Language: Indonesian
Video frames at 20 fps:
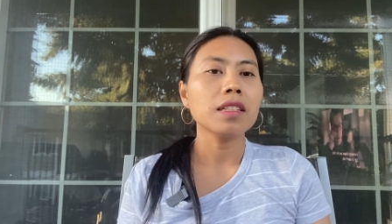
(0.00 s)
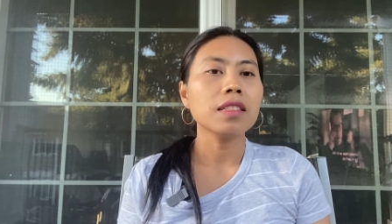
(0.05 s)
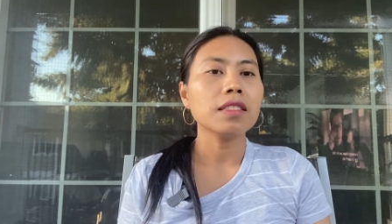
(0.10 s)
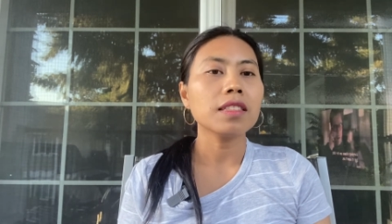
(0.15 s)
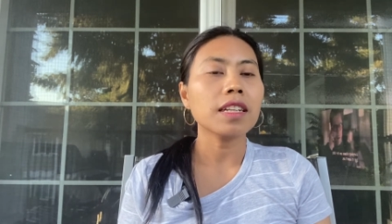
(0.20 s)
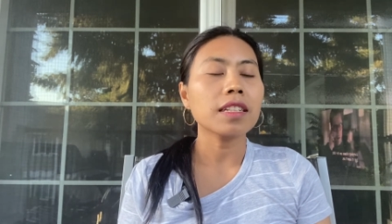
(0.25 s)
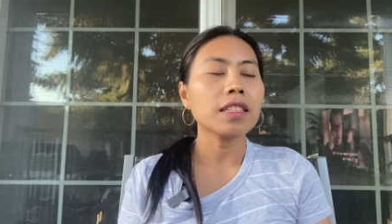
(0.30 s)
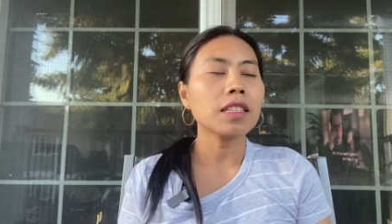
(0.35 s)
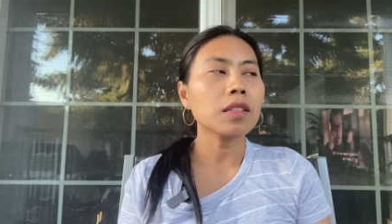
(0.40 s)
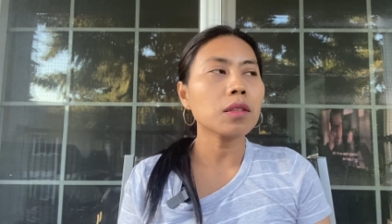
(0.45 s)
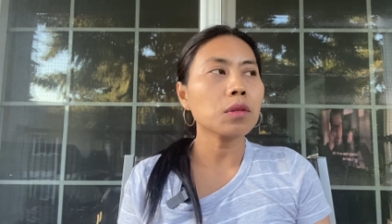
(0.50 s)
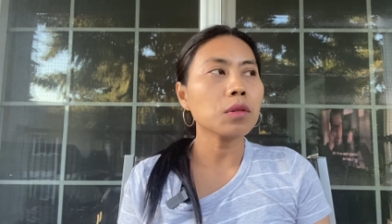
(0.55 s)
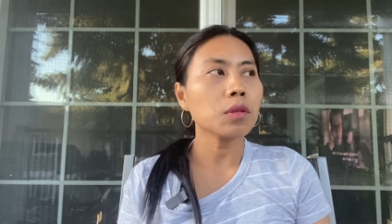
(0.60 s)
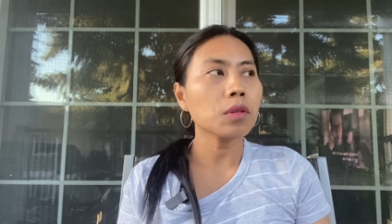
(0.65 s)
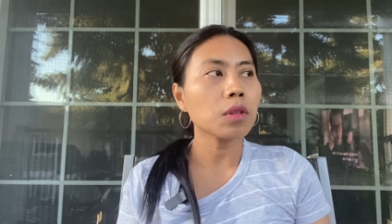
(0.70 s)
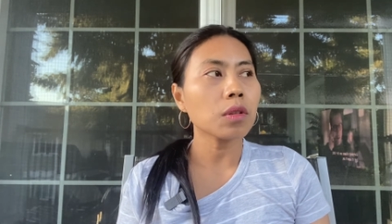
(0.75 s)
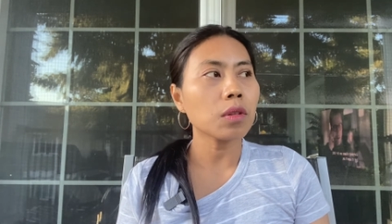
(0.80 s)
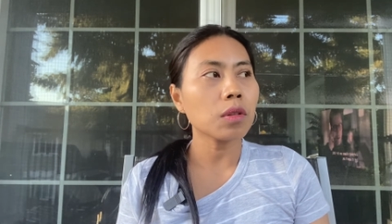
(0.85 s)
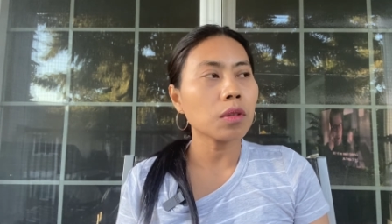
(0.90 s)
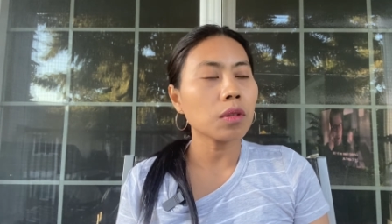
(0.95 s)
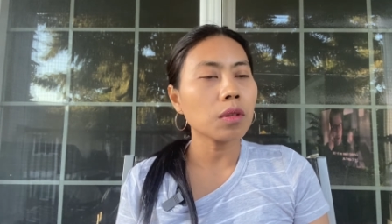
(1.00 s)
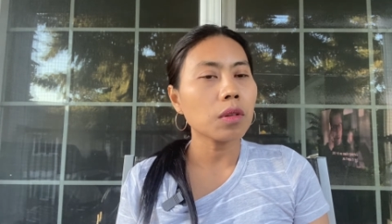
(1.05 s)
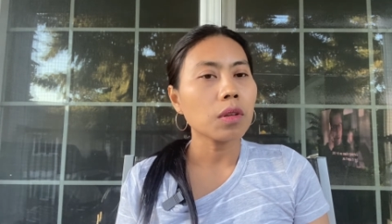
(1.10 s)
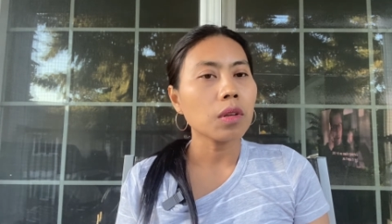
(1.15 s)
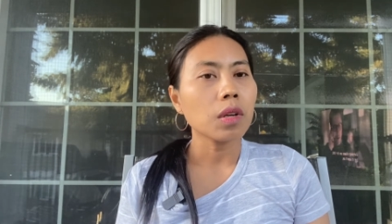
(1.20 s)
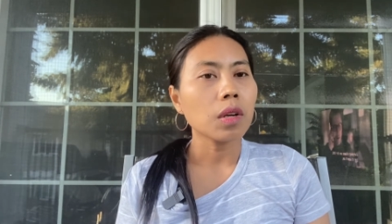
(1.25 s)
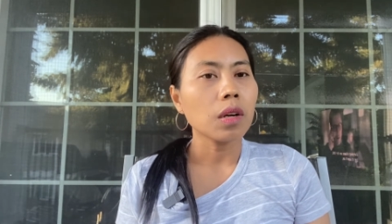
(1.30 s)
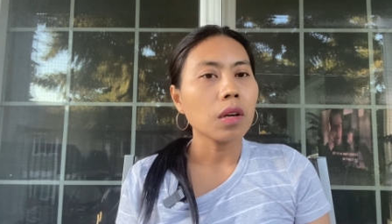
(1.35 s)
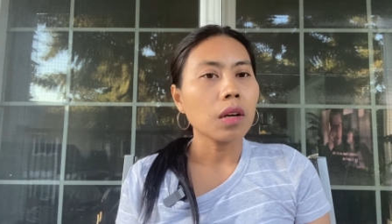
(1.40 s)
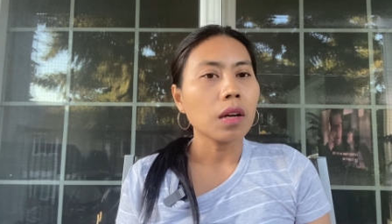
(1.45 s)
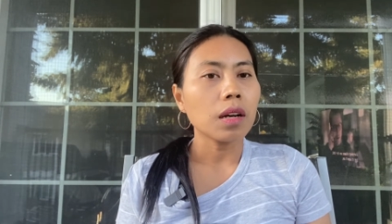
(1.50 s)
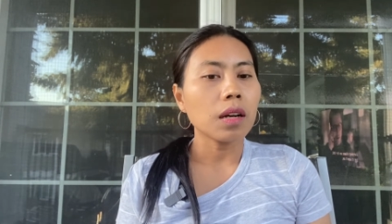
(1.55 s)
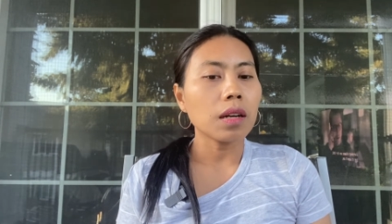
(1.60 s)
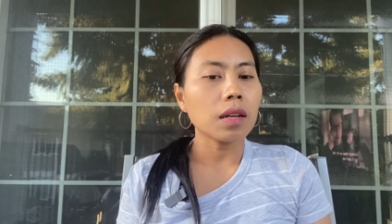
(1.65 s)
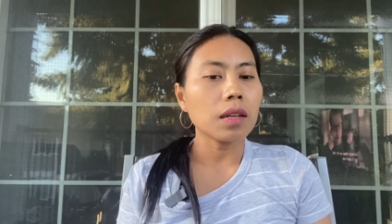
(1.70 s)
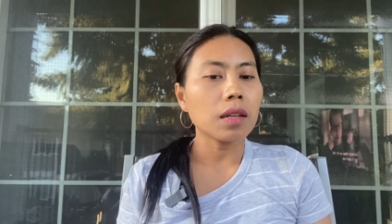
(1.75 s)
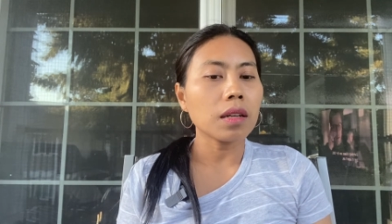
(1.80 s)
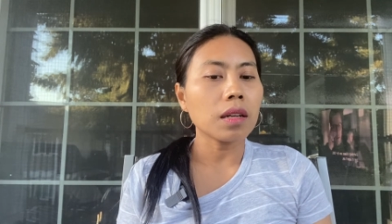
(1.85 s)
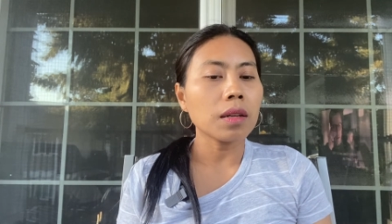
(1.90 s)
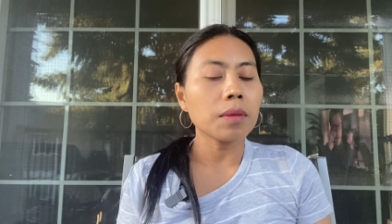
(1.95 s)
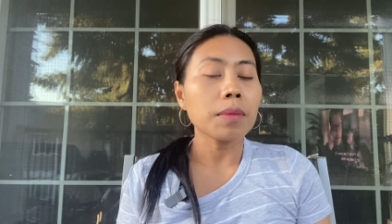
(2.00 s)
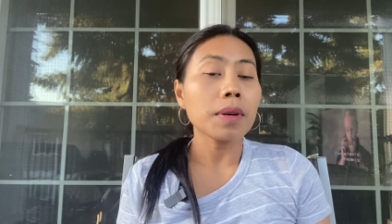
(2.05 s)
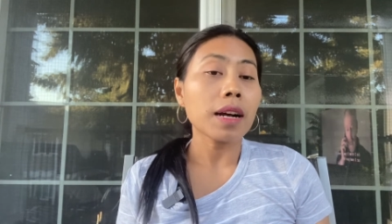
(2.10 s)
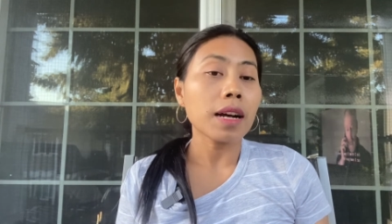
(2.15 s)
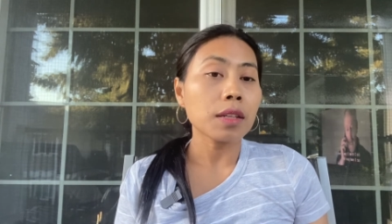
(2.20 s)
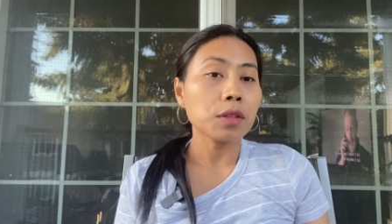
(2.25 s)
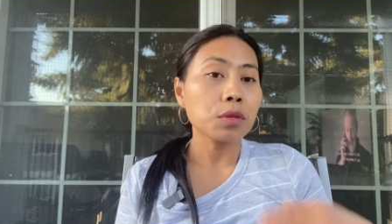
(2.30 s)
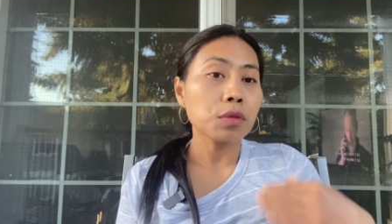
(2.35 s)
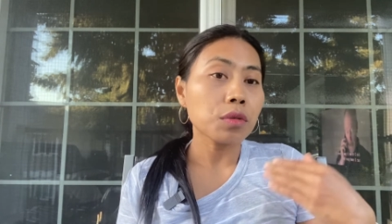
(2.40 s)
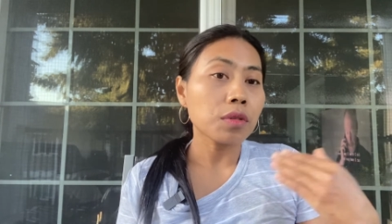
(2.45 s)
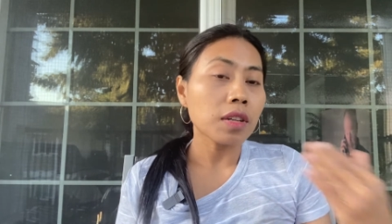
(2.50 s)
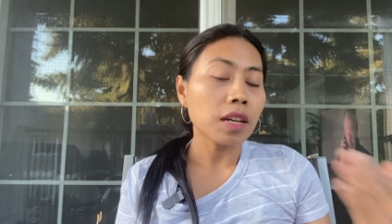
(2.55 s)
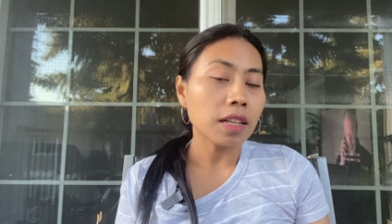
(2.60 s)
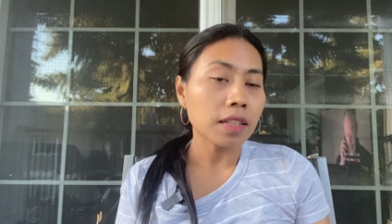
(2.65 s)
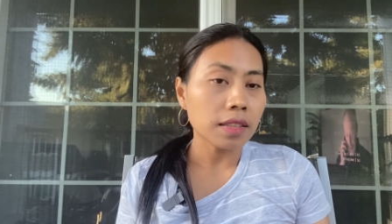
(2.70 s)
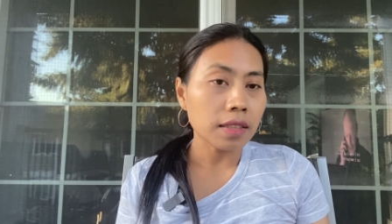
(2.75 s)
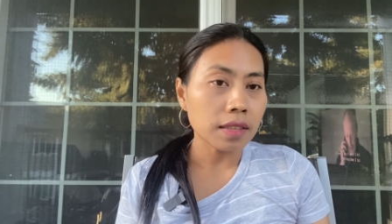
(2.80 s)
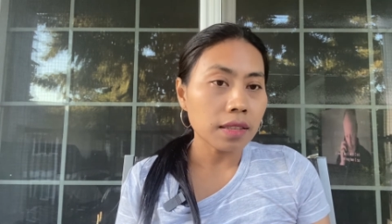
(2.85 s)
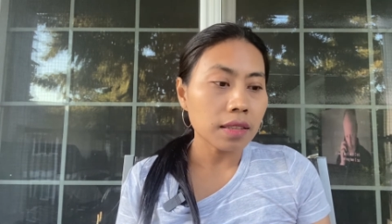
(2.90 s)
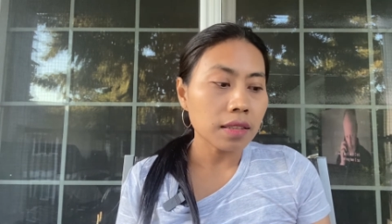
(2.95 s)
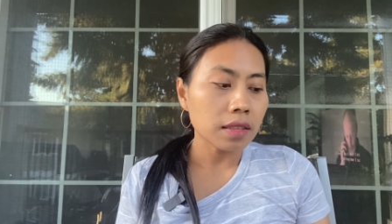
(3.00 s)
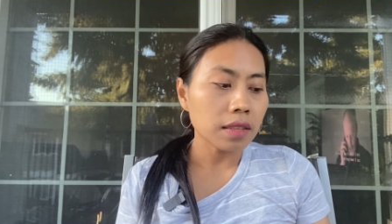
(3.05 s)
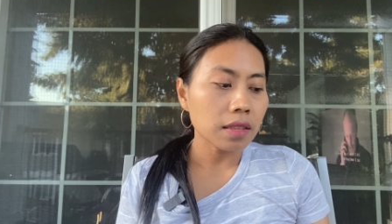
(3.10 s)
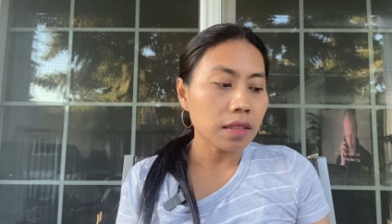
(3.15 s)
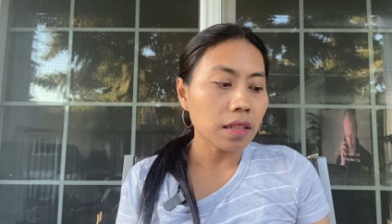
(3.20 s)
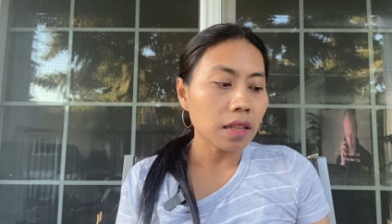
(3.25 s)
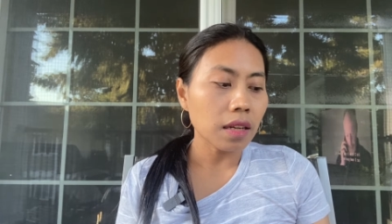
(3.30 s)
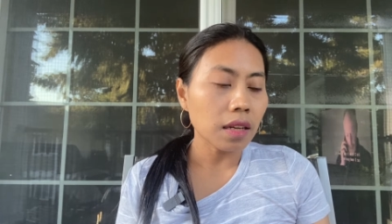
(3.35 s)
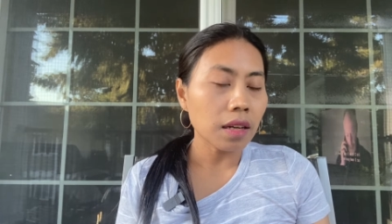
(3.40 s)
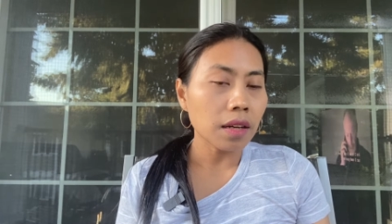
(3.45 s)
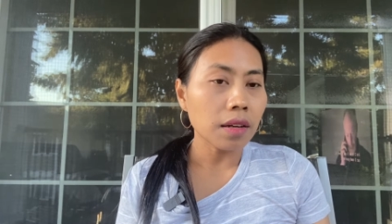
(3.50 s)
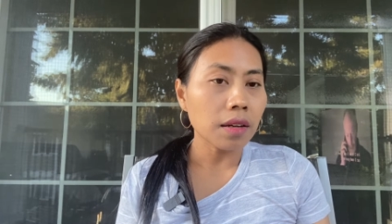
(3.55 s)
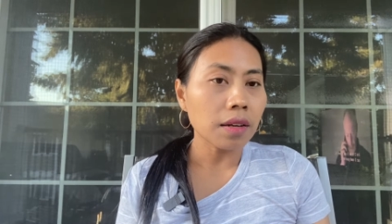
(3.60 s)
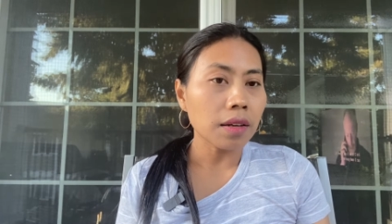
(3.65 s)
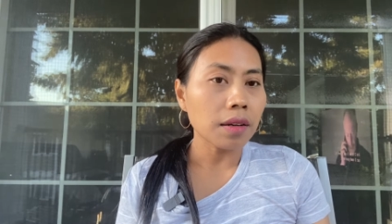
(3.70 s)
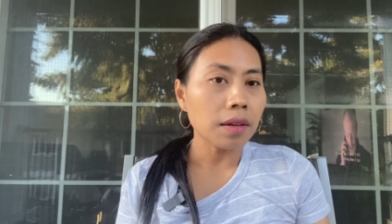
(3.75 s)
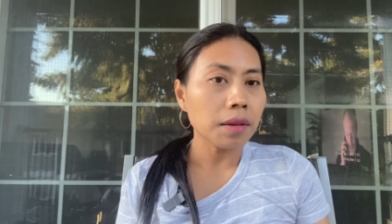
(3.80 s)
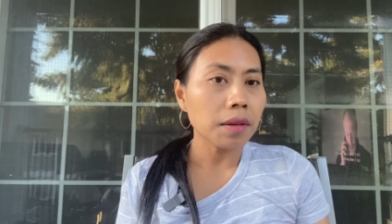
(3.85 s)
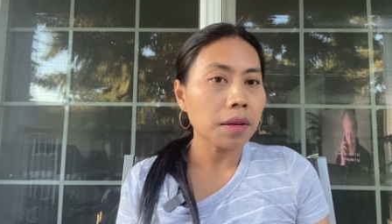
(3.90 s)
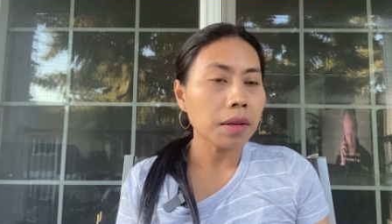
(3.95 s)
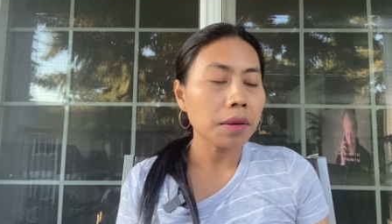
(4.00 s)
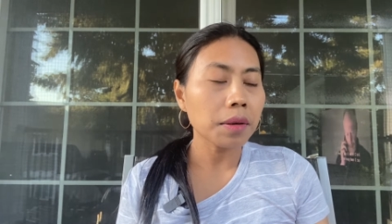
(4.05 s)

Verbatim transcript: Jadi untuk uh, mengajukan uh,